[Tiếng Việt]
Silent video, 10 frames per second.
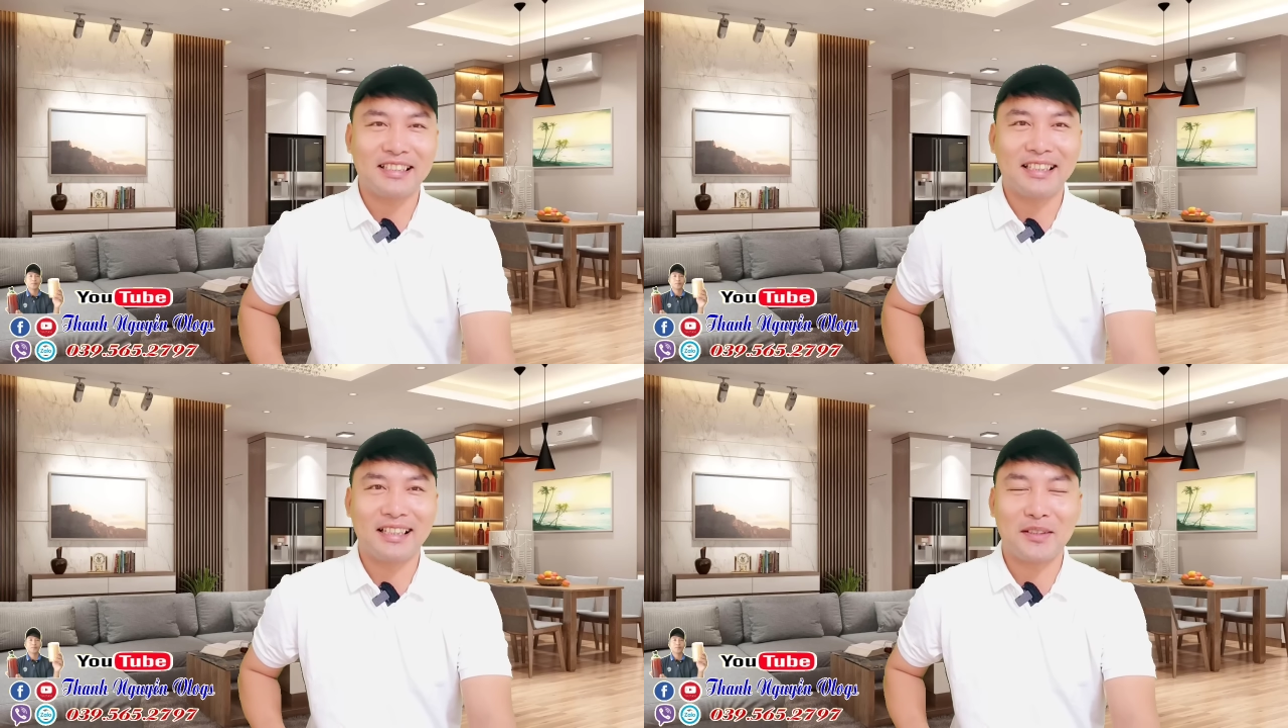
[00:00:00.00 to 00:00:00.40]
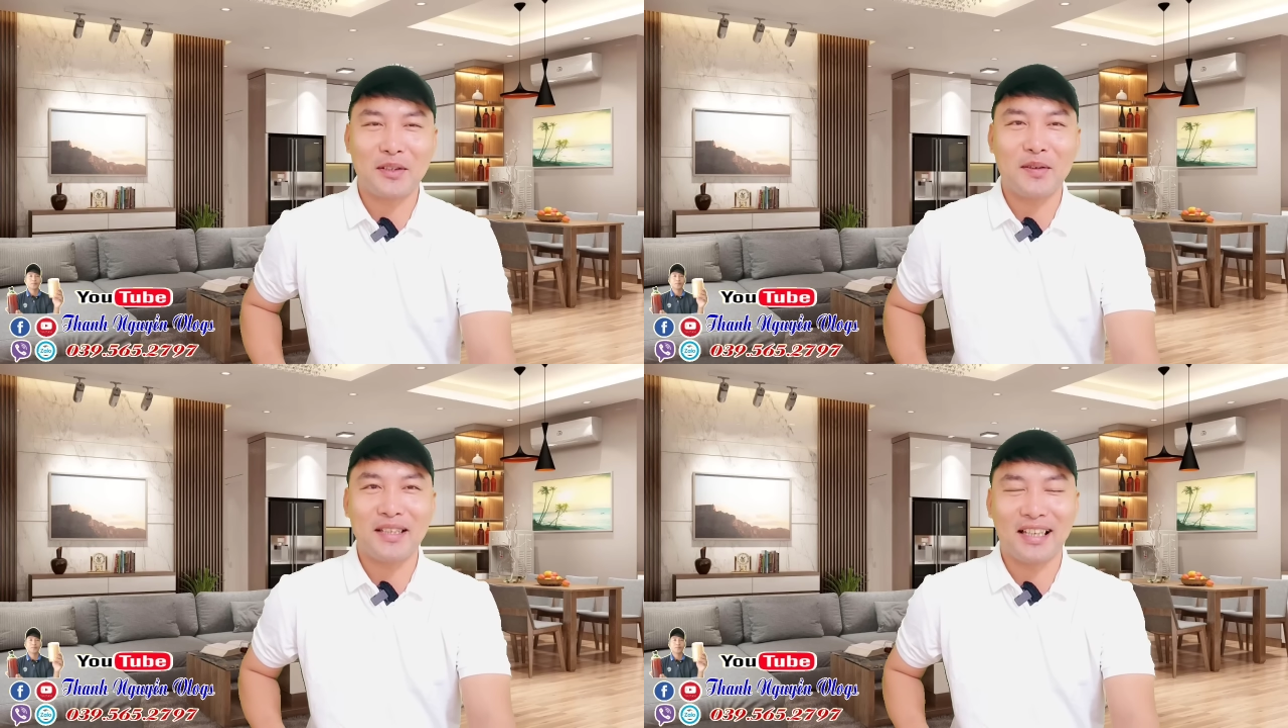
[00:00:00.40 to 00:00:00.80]
à, cô
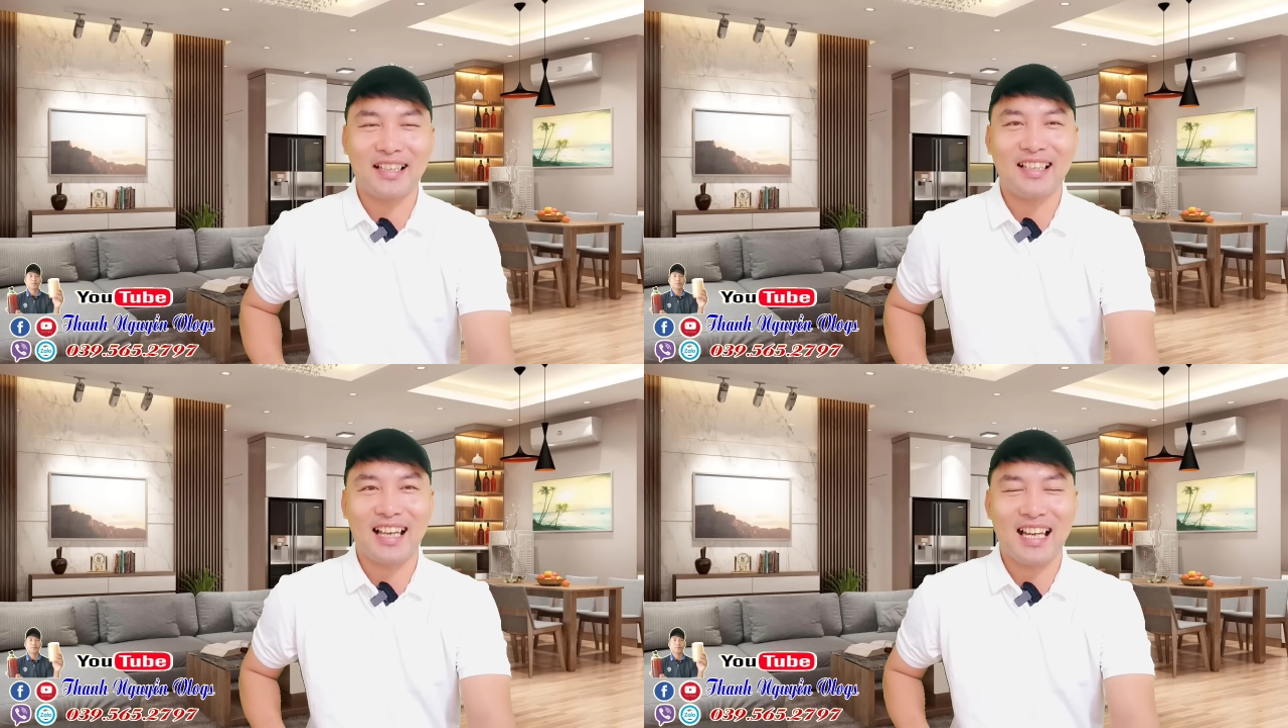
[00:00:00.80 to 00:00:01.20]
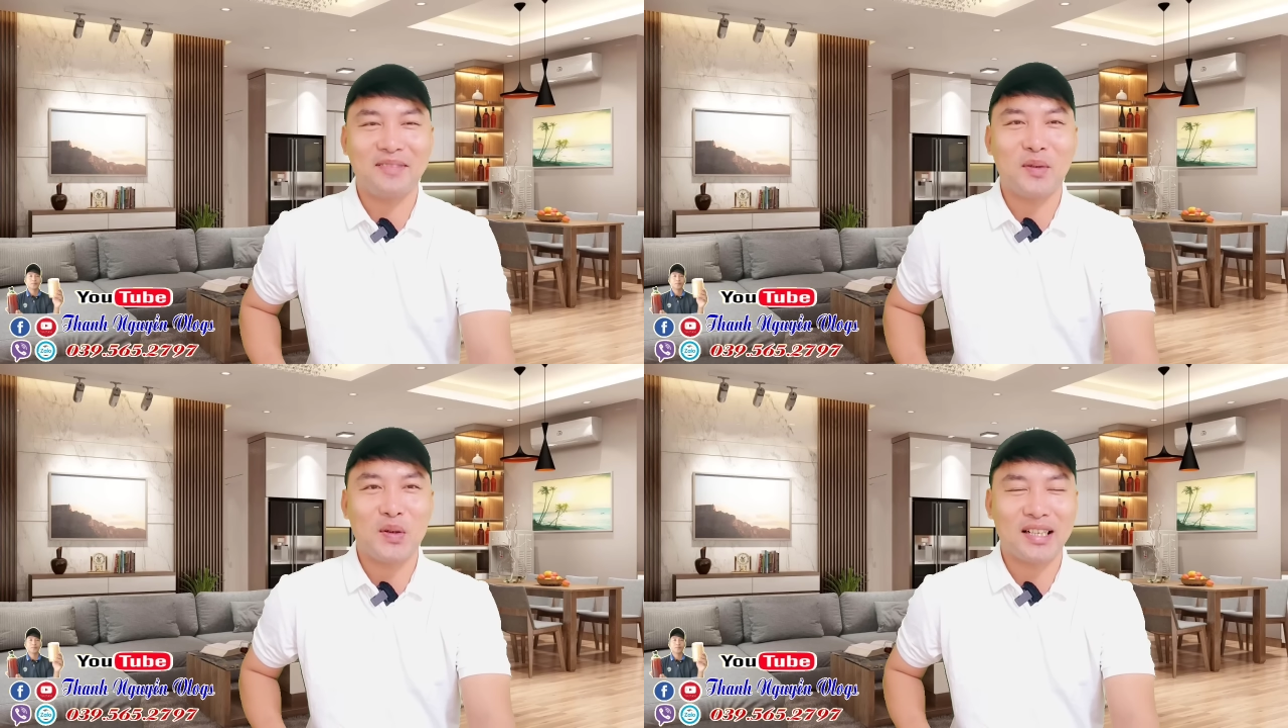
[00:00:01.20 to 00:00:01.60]
chú anh chị
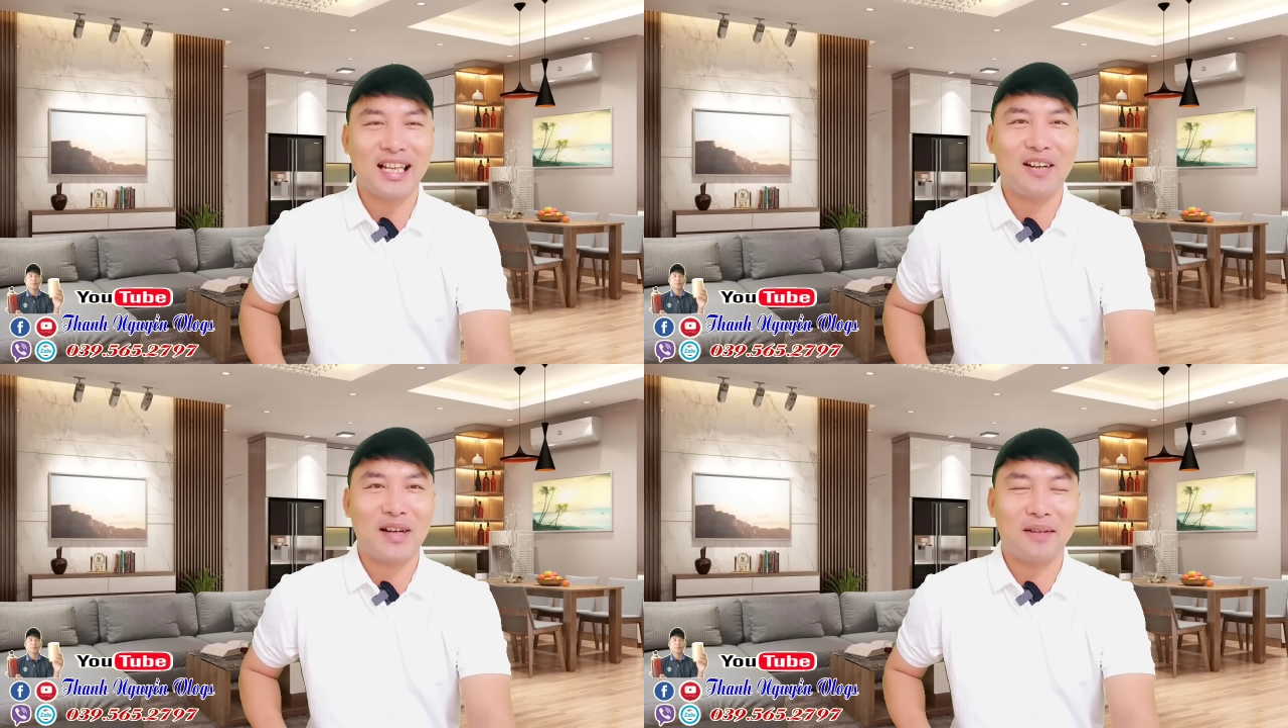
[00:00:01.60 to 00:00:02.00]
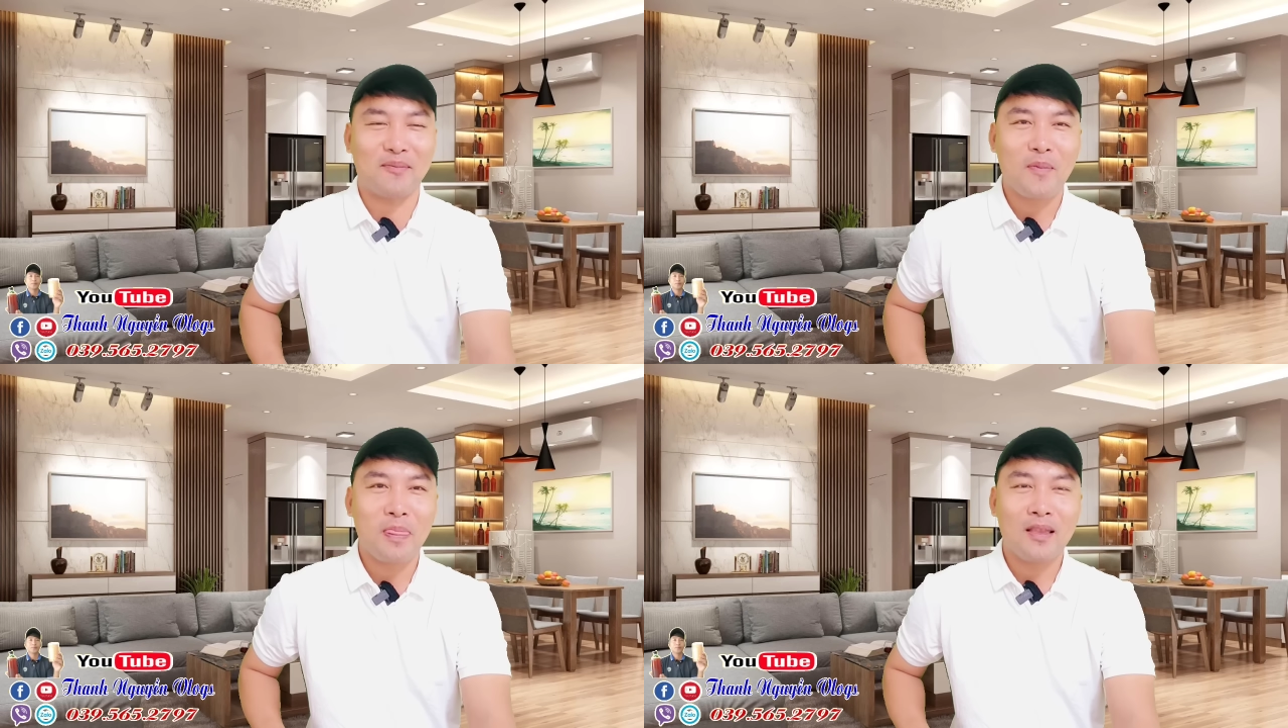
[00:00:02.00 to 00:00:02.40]
ai mua được cáo đồng